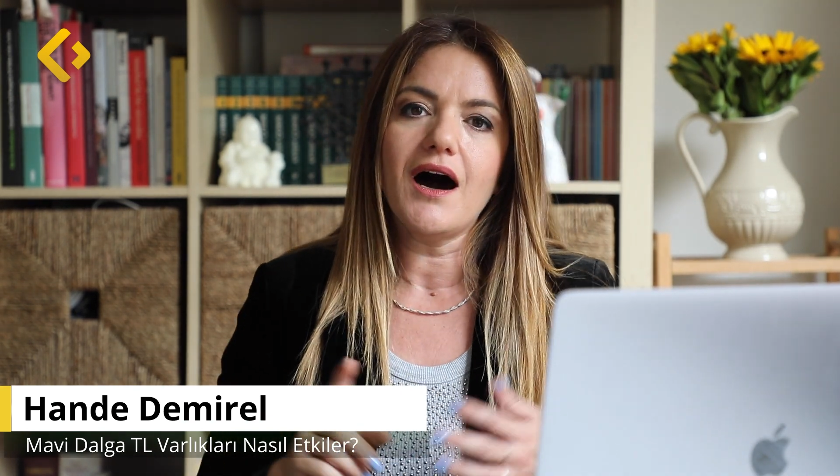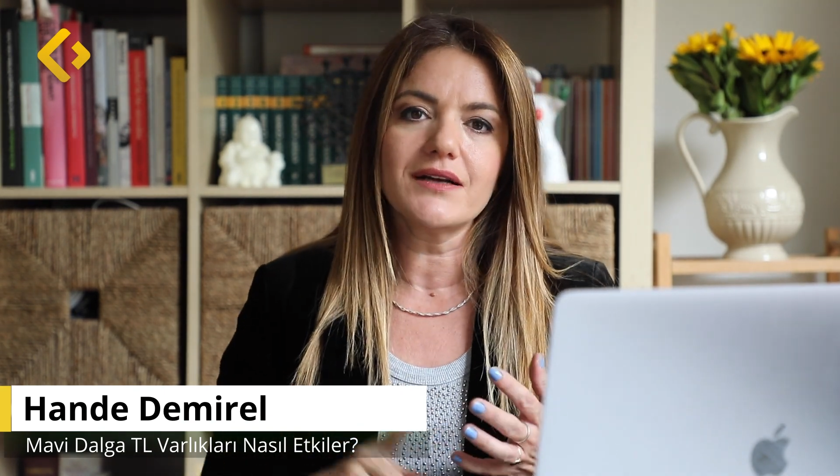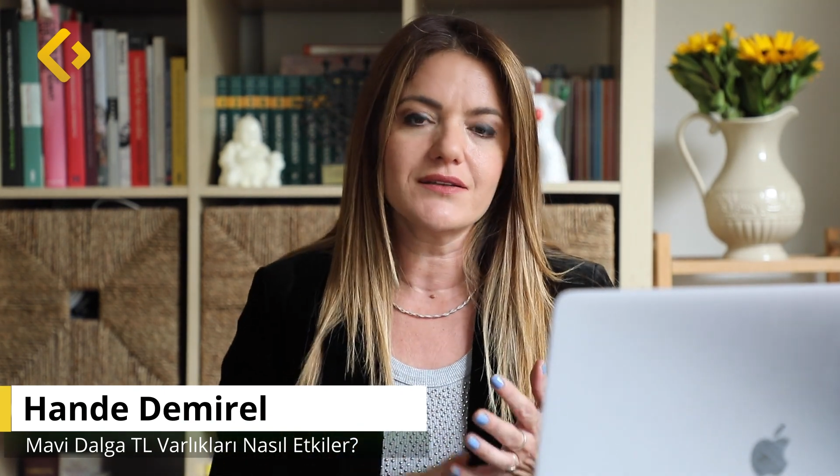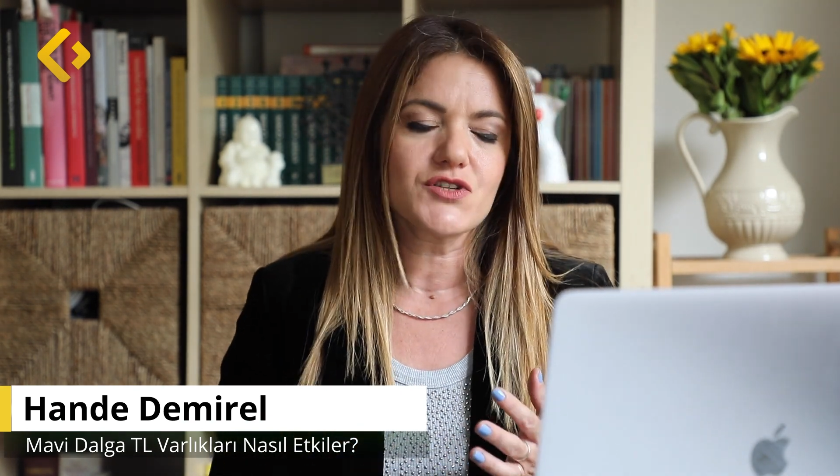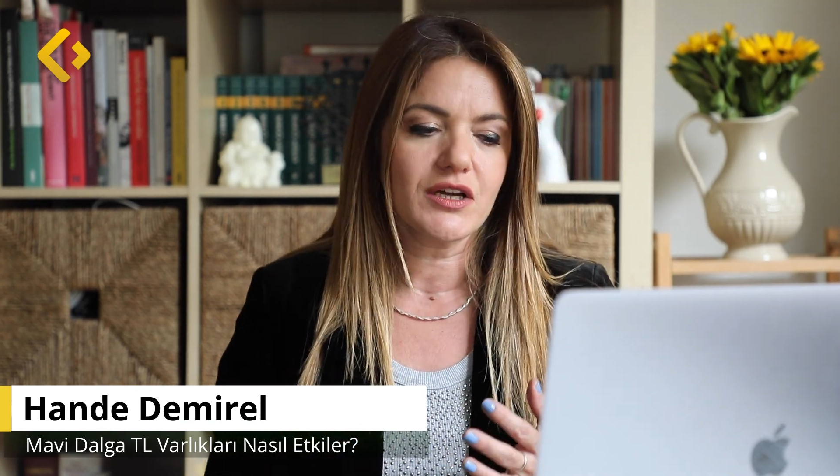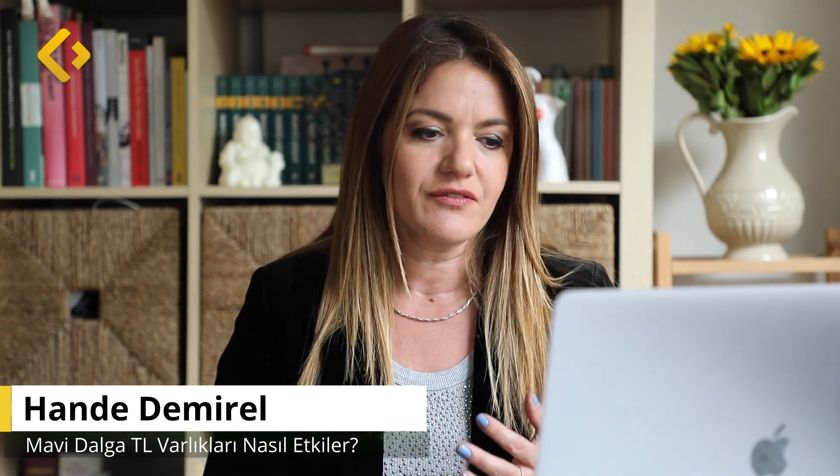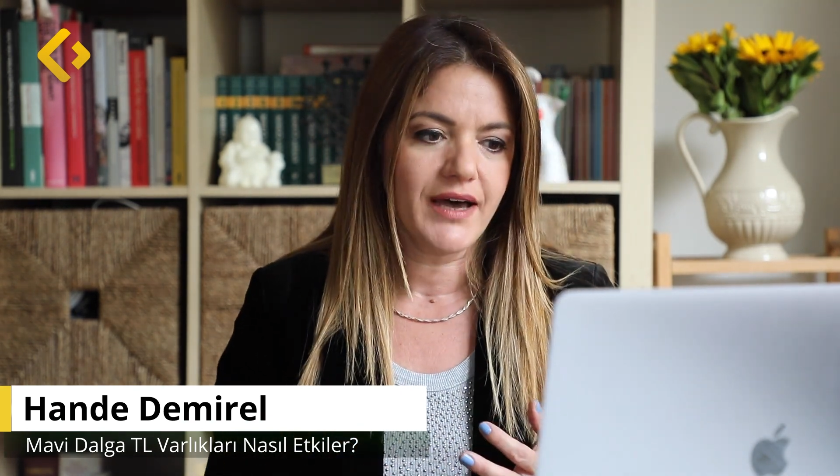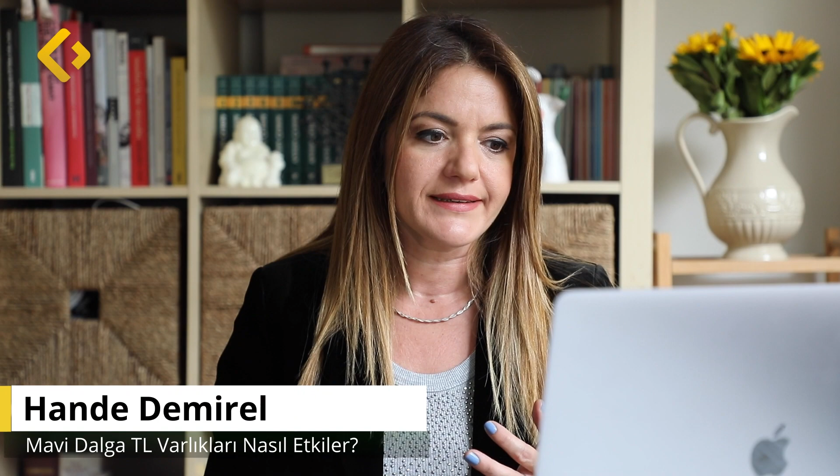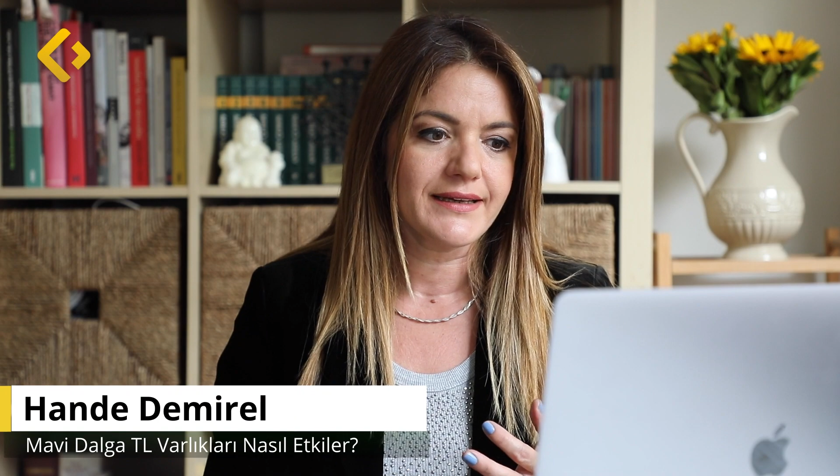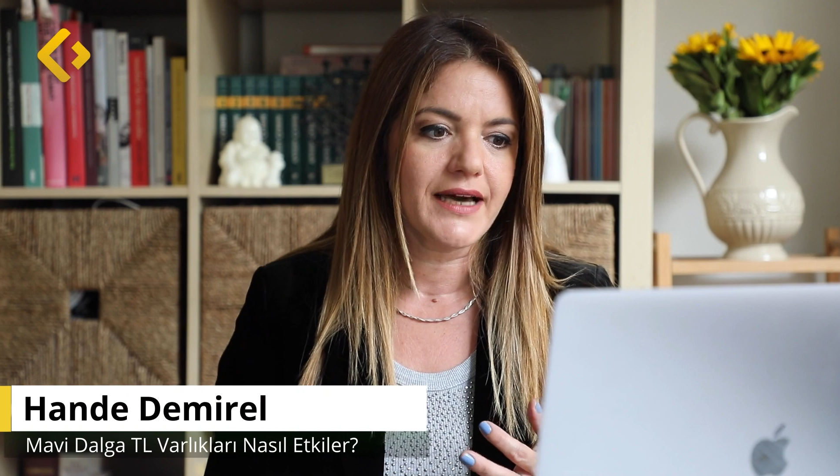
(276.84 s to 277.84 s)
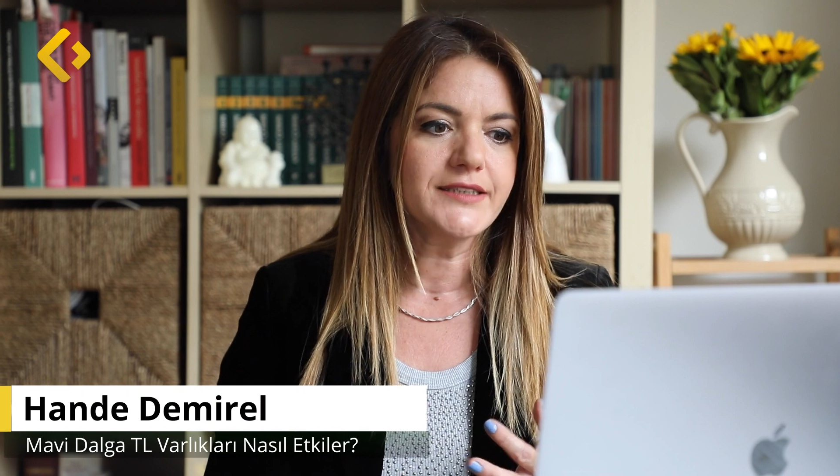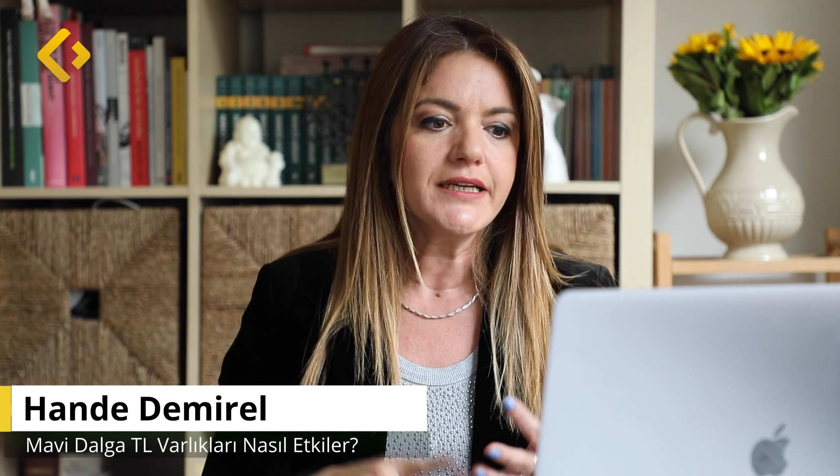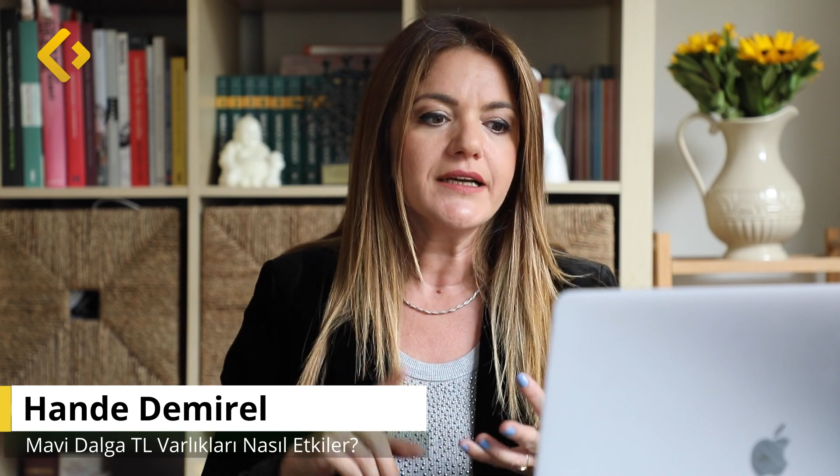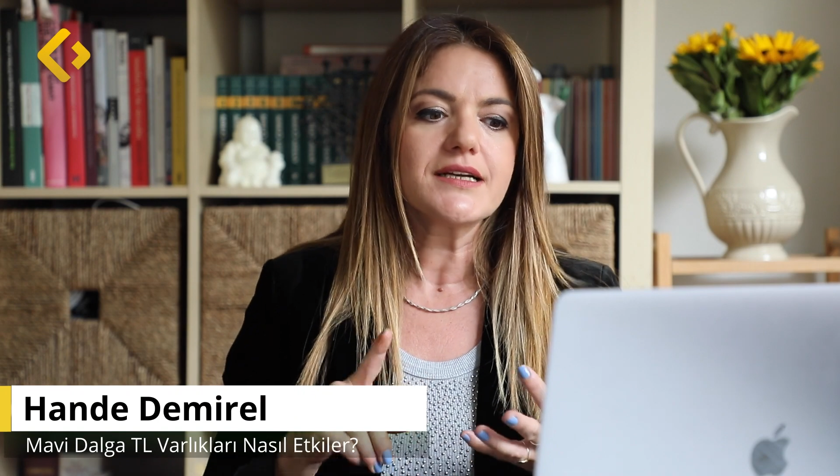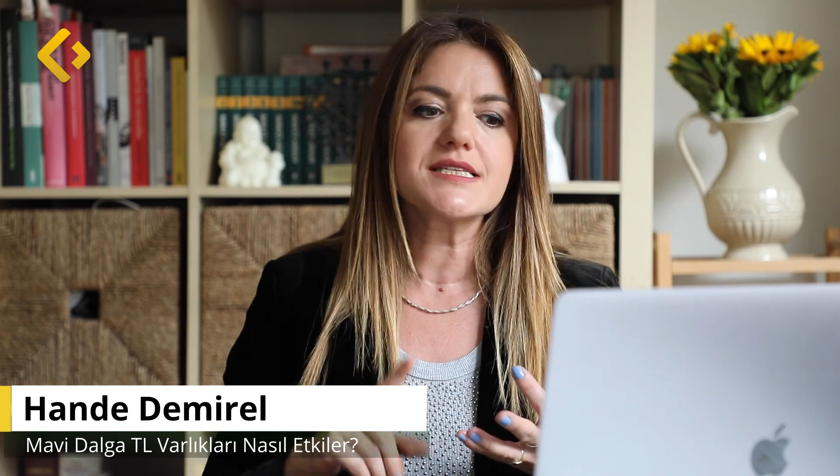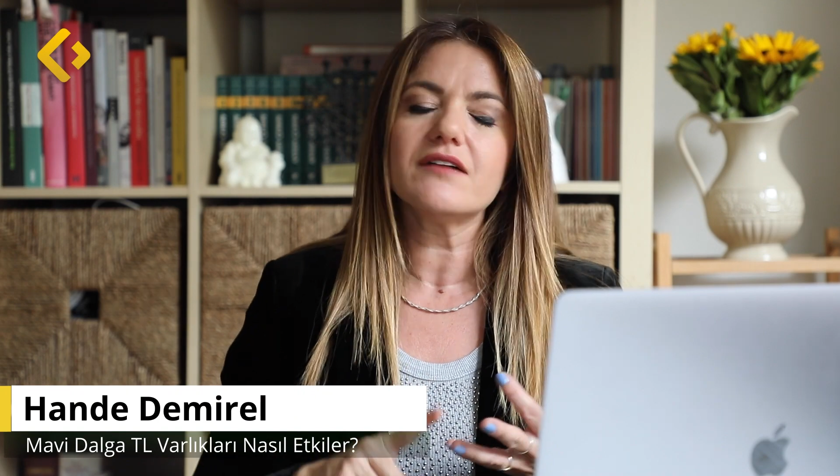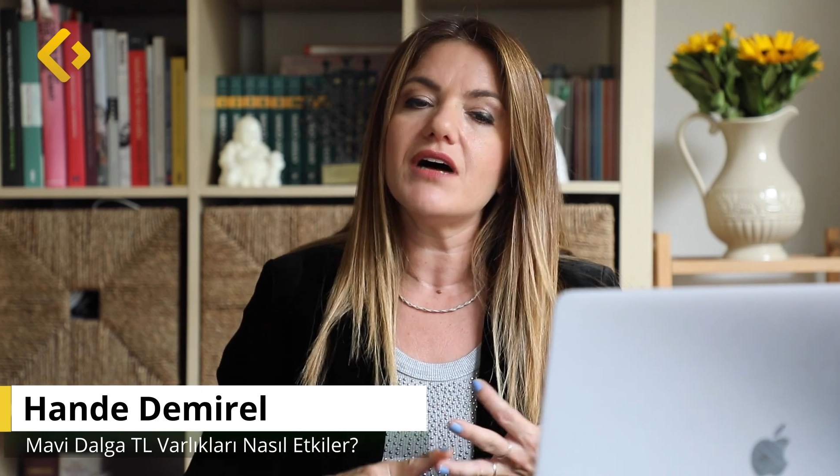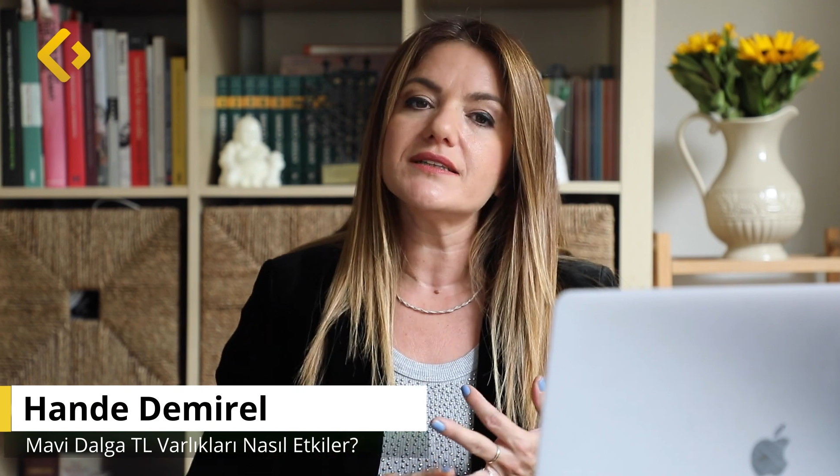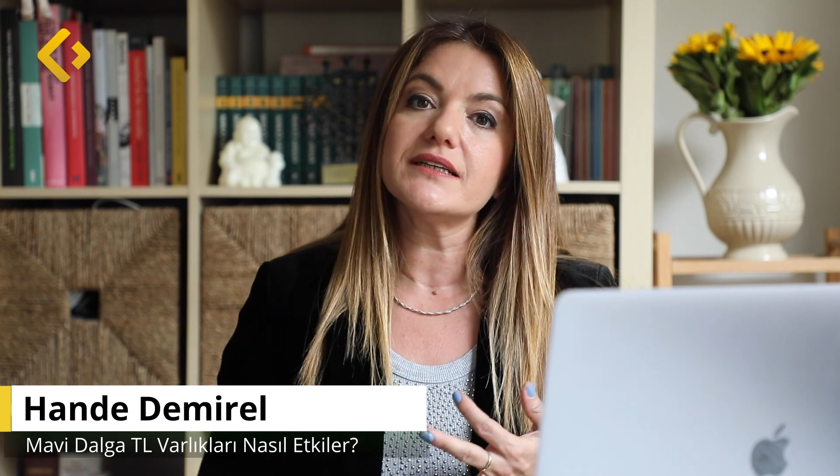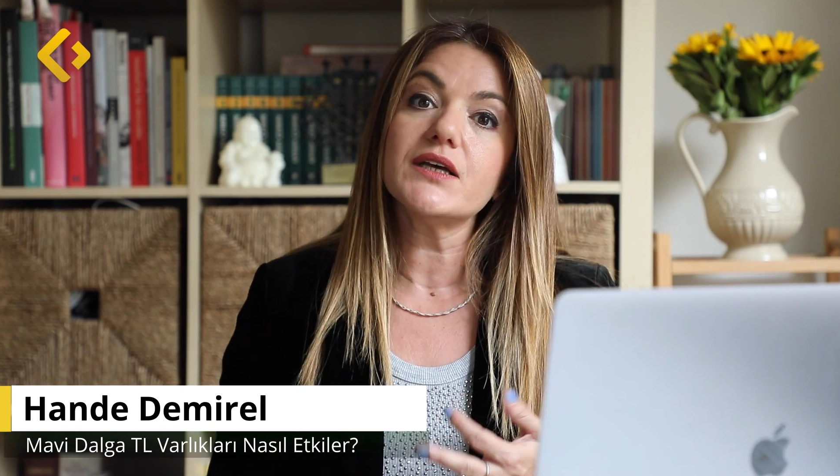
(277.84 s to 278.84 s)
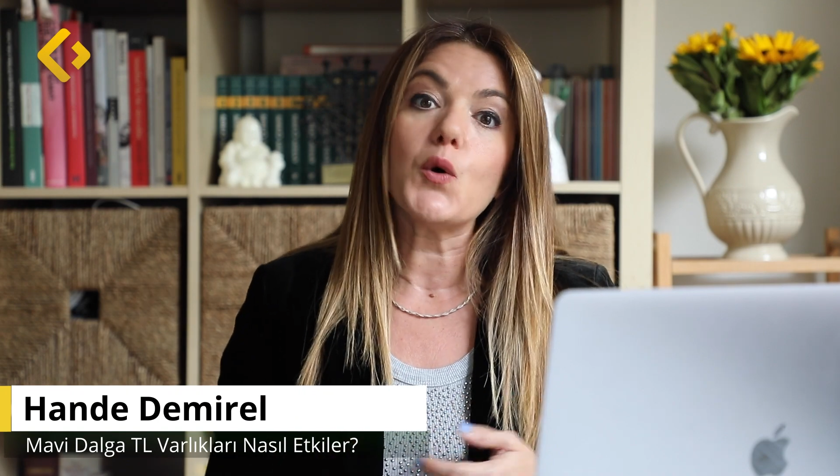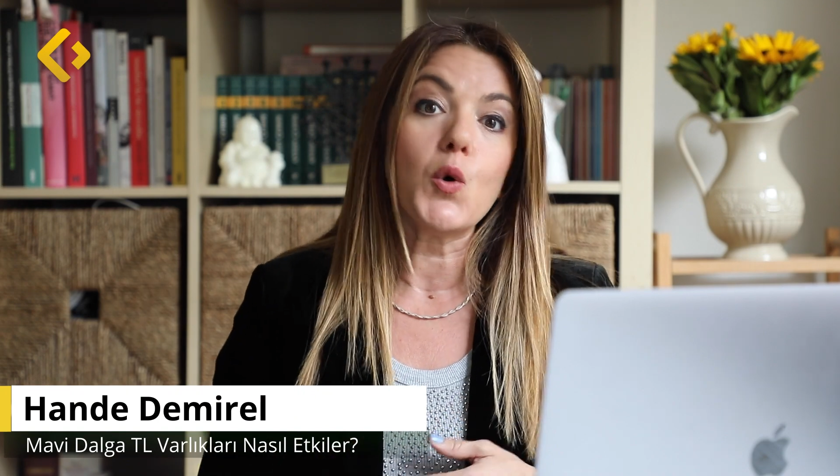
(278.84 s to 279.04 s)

artacak vergiler kısa vadede